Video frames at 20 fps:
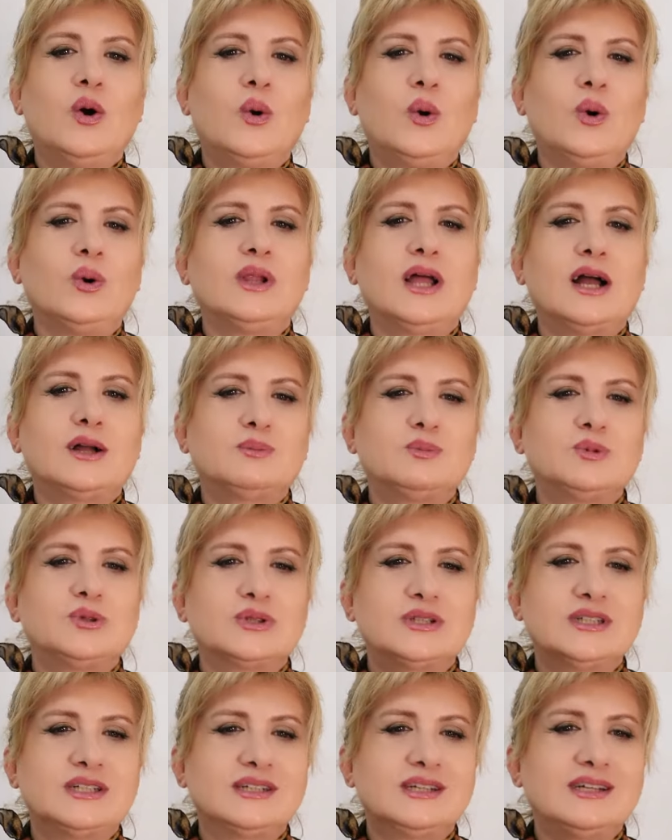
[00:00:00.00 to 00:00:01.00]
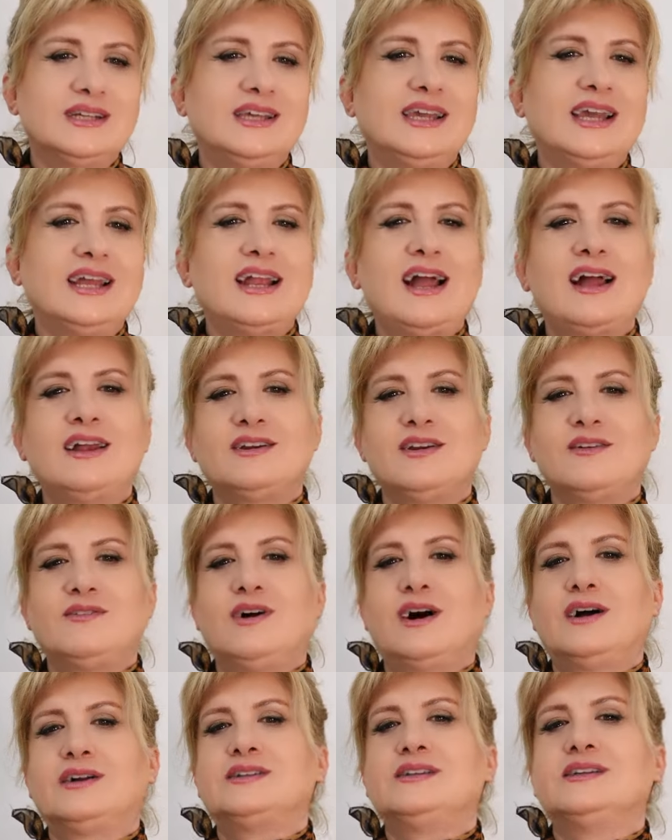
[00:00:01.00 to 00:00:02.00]
Oğlak burçlarının genel
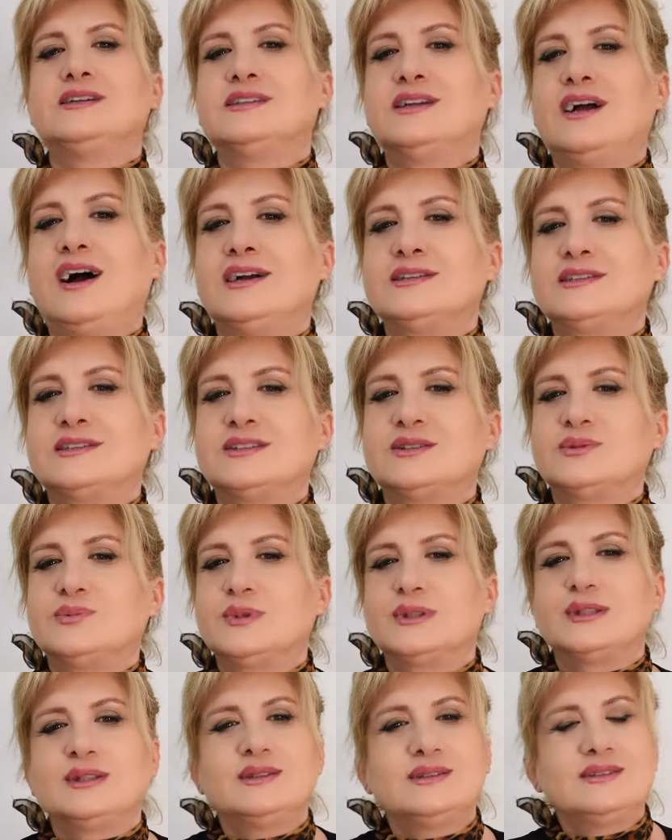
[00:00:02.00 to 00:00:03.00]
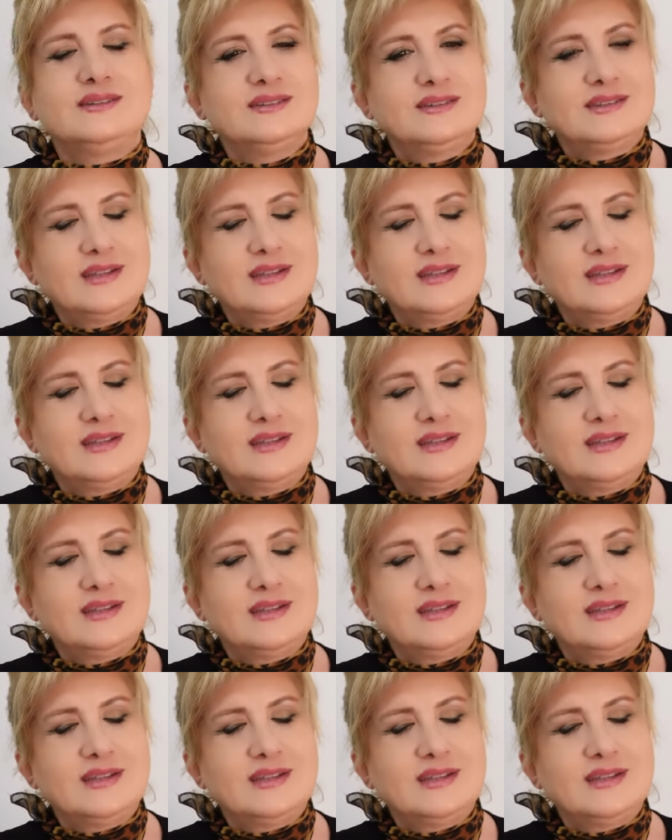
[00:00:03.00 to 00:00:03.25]
refahlarını arttırmanın